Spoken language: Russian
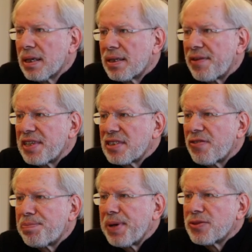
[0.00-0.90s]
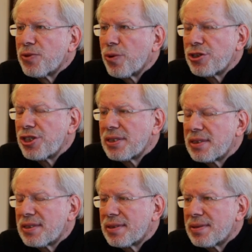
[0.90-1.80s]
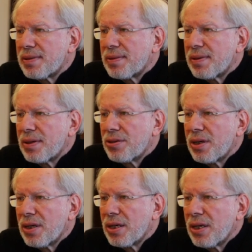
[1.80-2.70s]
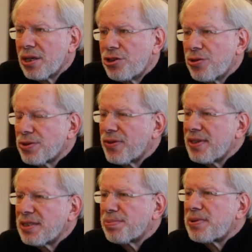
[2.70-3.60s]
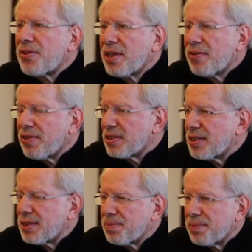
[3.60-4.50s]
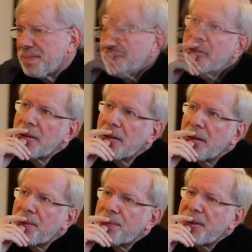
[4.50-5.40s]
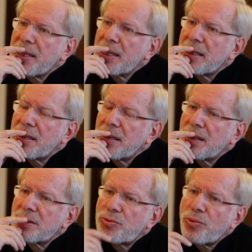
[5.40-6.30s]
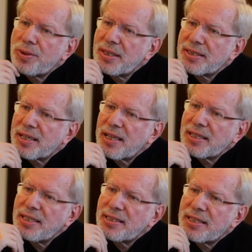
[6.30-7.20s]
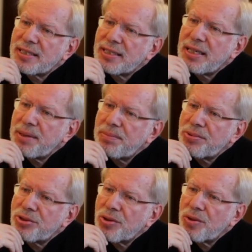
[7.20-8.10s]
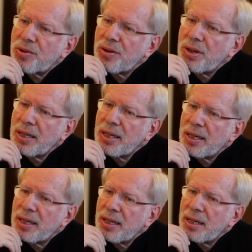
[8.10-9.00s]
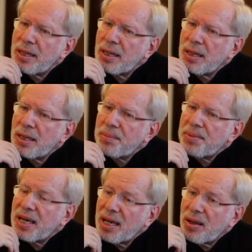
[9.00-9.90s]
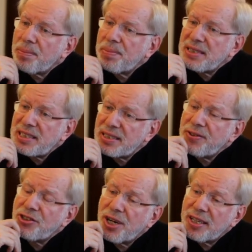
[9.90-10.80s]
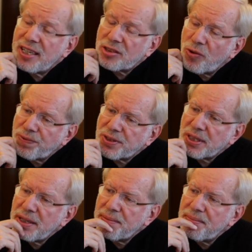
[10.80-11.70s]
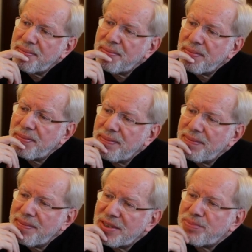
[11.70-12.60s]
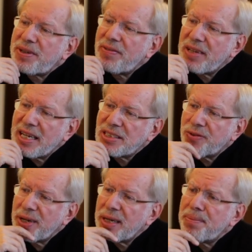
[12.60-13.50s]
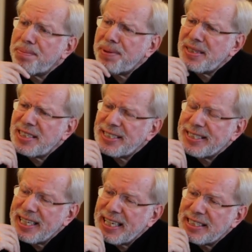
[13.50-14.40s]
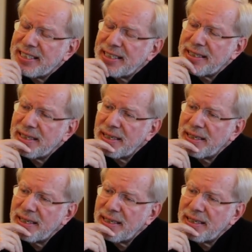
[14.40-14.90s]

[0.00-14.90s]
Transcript: наверное, в первую очередь чувство несправедливости. Мне трудно согласиться с тем, что Михаил Борисович Ходорковский справляет свое 50-летие